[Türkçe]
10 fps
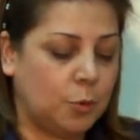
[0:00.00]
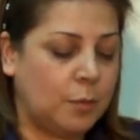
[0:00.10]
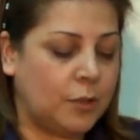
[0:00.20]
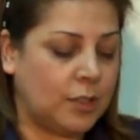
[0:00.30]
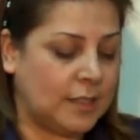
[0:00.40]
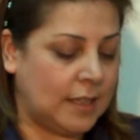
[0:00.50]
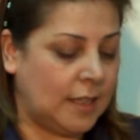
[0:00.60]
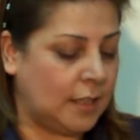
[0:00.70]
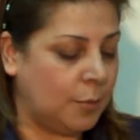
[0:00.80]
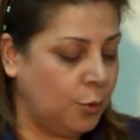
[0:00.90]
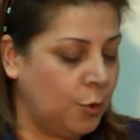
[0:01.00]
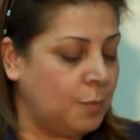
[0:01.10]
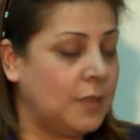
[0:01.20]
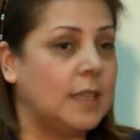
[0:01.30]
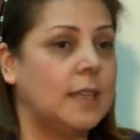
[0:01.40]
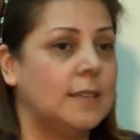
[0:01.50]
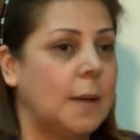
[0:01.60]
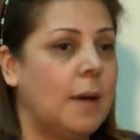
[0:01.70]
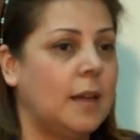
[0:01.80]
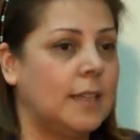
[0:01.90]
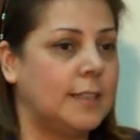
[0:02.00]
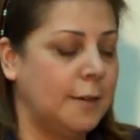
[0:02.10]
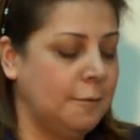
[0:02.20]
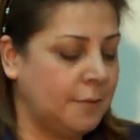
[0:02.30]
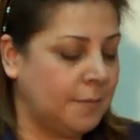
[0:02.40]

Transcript: bulmaca nitelikli bu küpteki temel hedef